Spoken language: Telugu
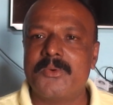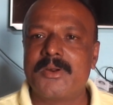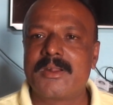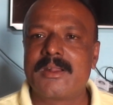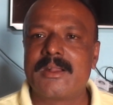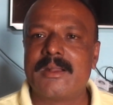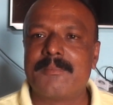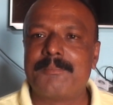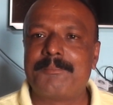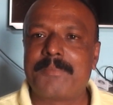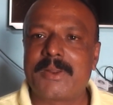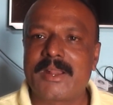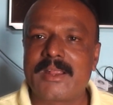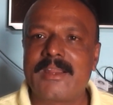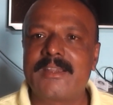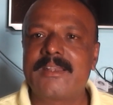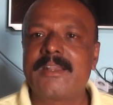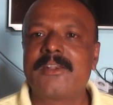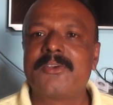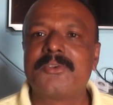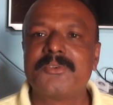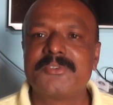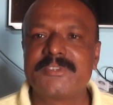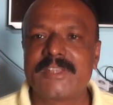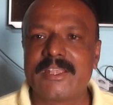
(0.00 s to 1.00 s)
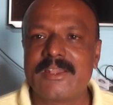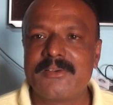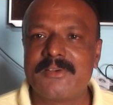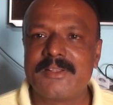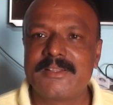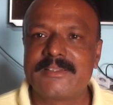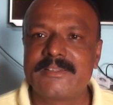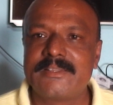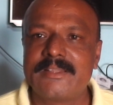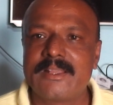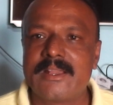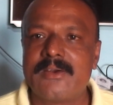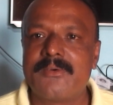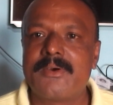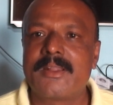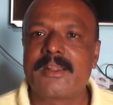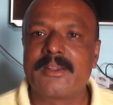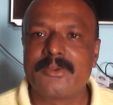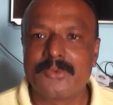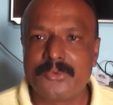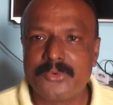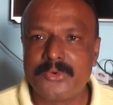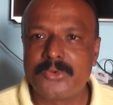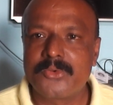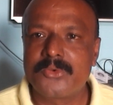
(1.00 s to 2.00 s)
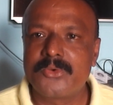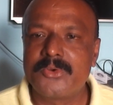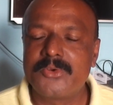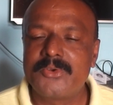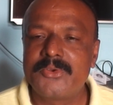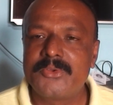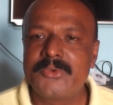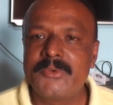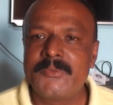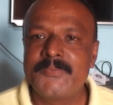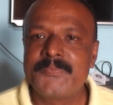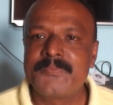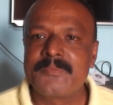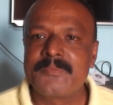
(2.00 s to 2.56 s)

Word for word: ఒక ప్రకటనను చేయవలసిందిగా వారిని కోరుకుంటూ